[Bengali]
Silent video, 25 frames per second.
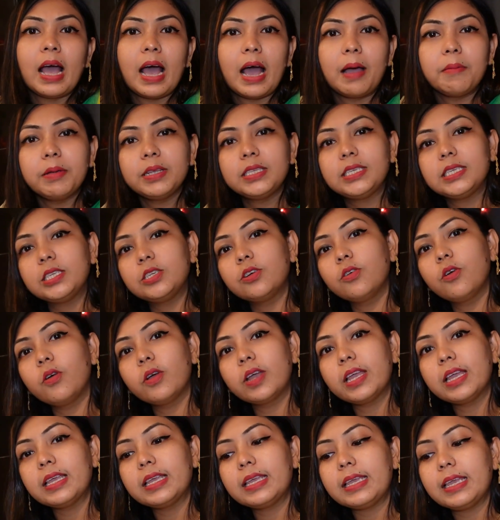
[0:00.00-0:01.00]
আমি
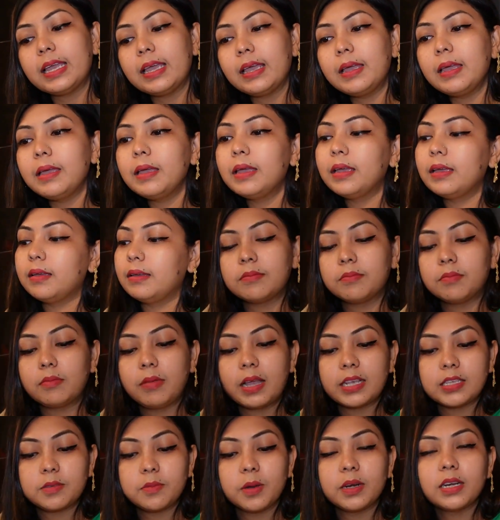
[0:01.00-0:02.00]
চিটগঙে গিয়ে
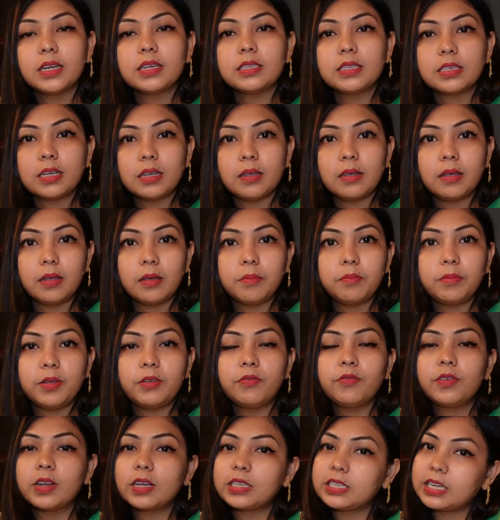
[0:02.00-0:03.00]
মেজবানের যে
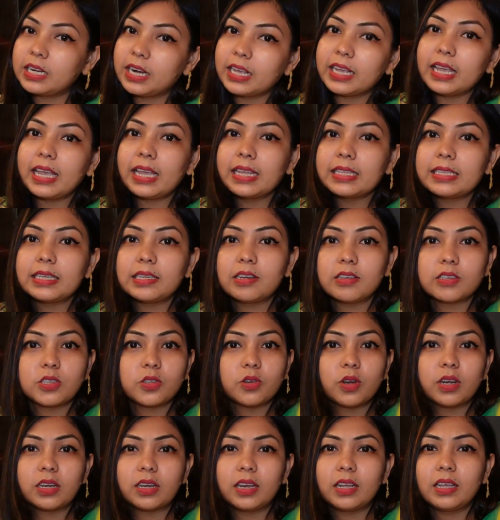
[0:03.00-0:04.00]
বিফটা সেটা খেয়েছি
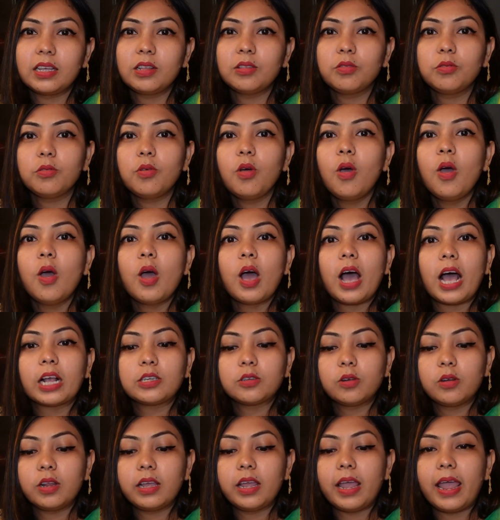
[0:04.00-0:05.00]
রেস্টুরেন্টে কিন্তু
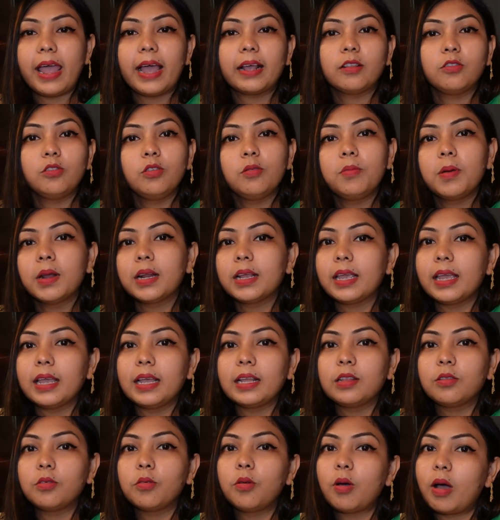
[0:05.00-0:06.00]
আসলে এক দুইবার
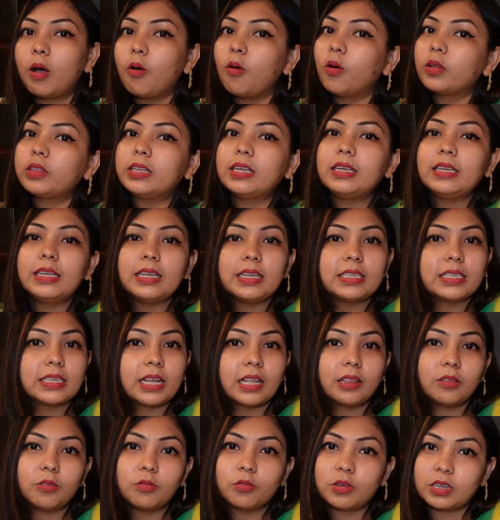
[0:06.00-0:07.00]
খেয়ে তো অথেন্টিক
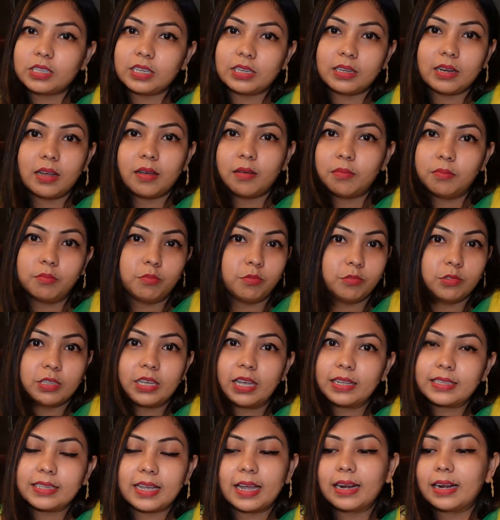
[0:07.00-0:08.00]
স্বাদ কোনটা সেটা
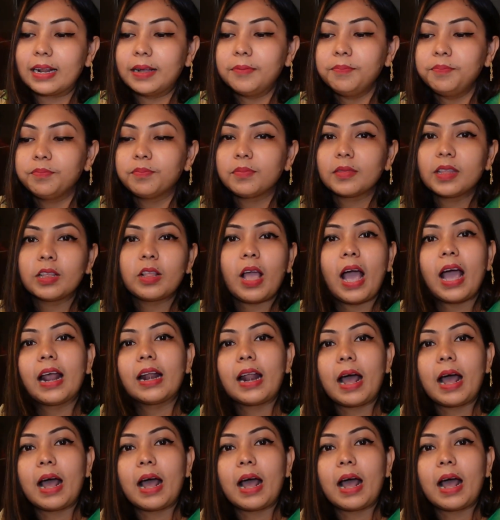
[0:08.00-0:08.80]
বোঝা যায় না আর